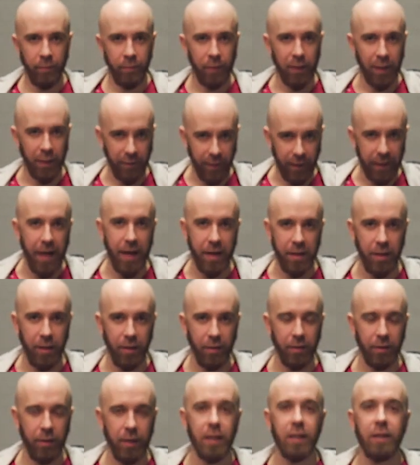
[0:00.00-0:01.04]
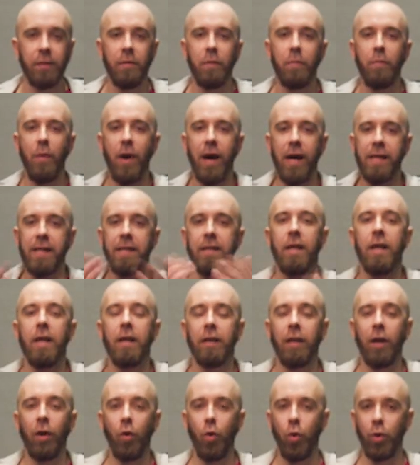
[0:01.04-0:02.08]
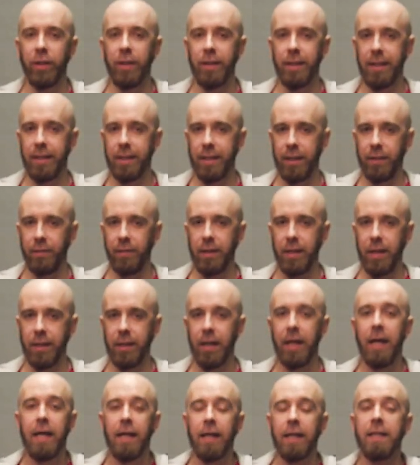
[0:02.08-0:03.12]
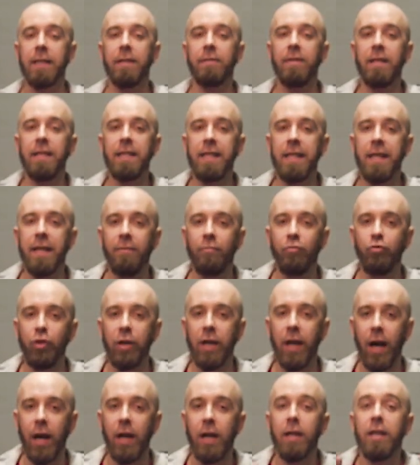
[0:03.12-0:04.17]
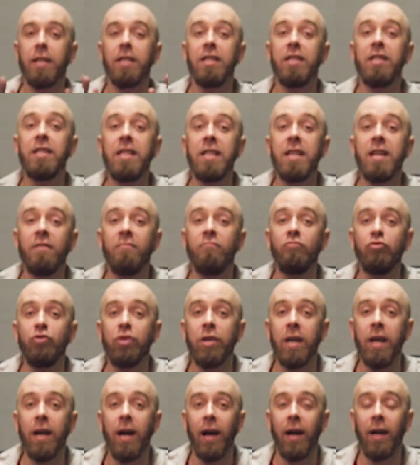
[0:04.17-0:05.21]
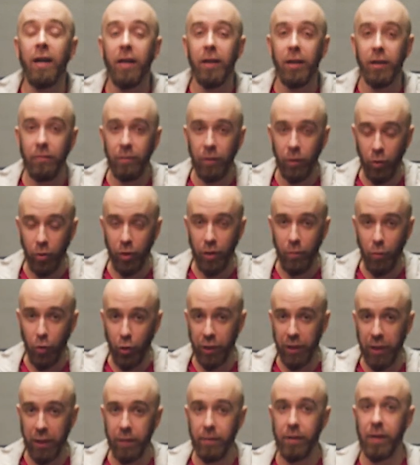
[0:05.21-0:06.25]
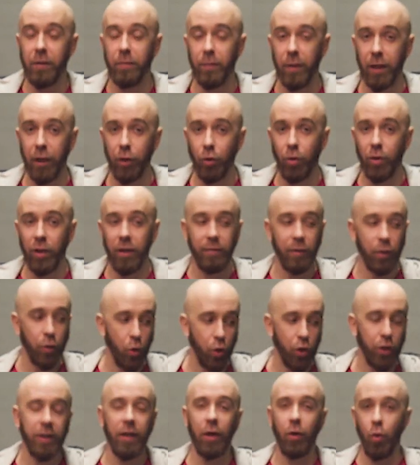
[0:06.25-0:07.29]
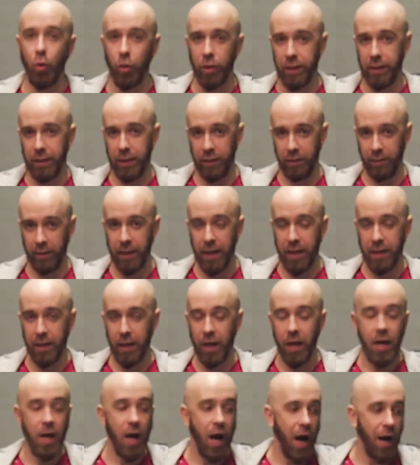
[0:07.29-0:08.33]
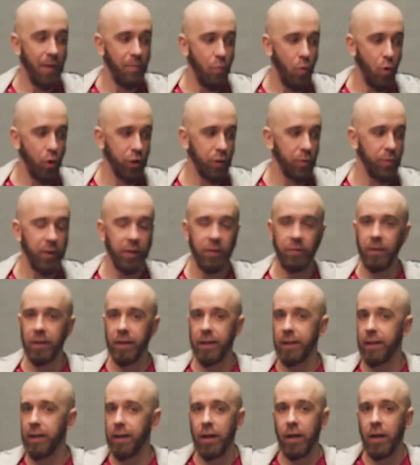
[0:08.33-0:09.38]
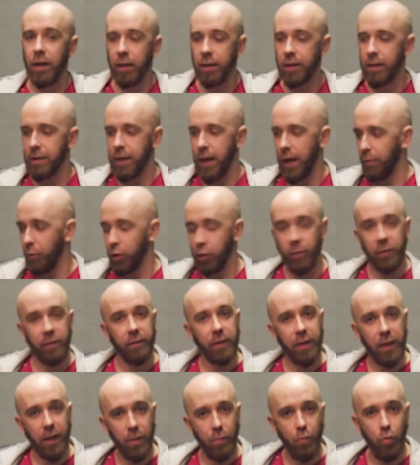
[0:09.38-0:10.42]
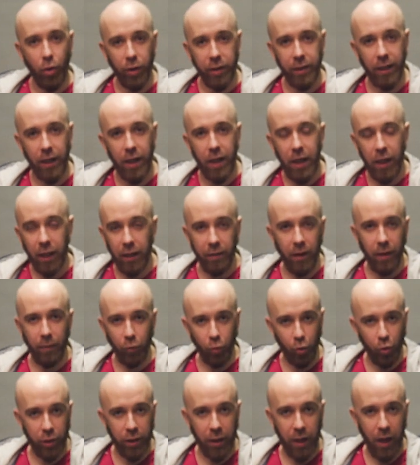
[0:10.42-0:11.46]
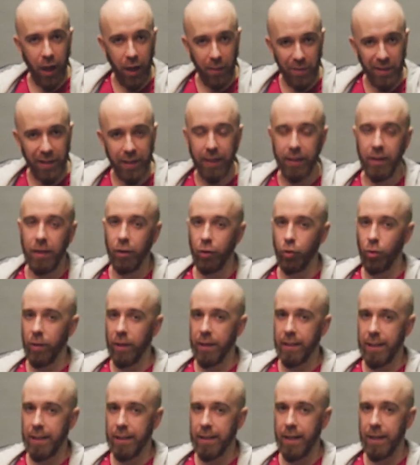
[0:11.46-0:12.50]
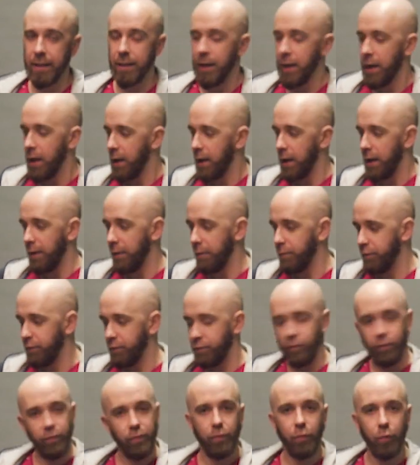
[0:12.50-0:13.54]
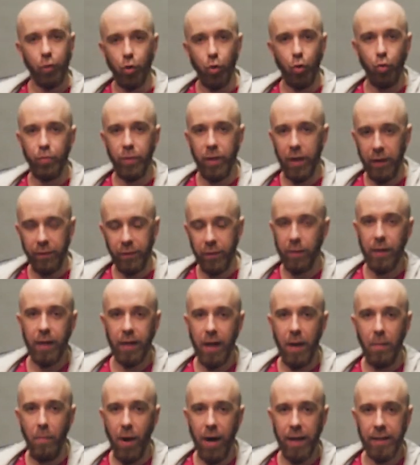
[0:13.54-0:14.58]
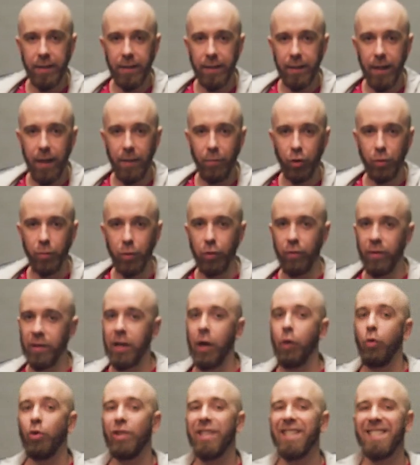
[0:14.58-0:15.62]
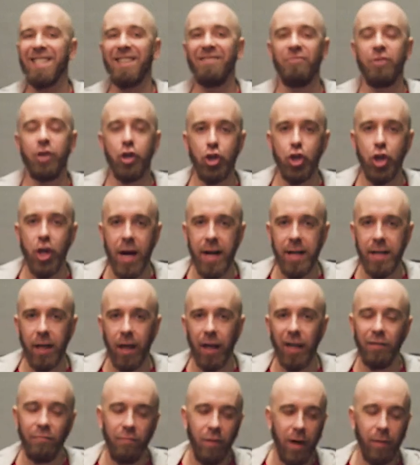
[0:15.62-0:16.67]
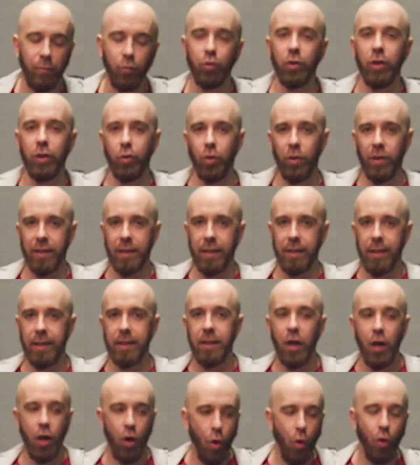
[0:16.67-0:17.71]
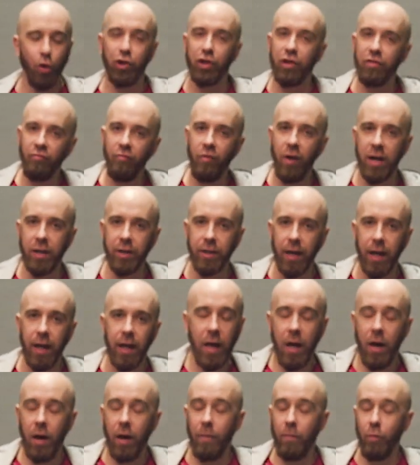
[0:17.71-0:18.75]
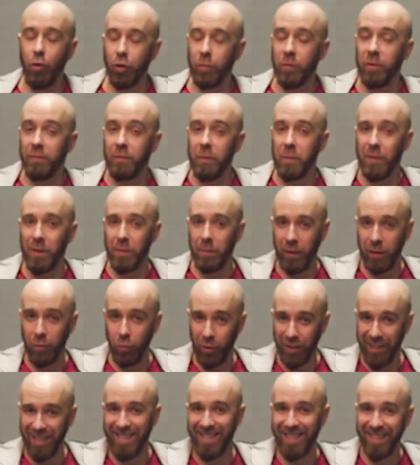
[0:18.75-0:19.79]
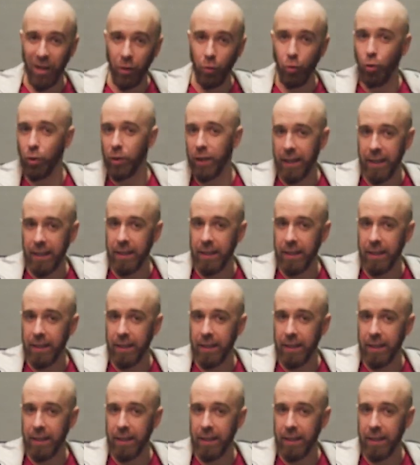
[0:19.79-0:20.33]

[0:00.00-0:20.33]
на свидании, если вы парень, находитесь на свидании, если вы девушка, девушка, и вы тоже можете говорить монотонно, и вы тоже находитесь на свидании, а может быть вы, не знаю, может быть вы на работе, и вам нужно обязательно что-то сказать, а, группе или в своей команде, да, может быть, у вас какое-то совещание, и вам нужно что-то сказать очень важное. Может быть, вы преподносите какую-то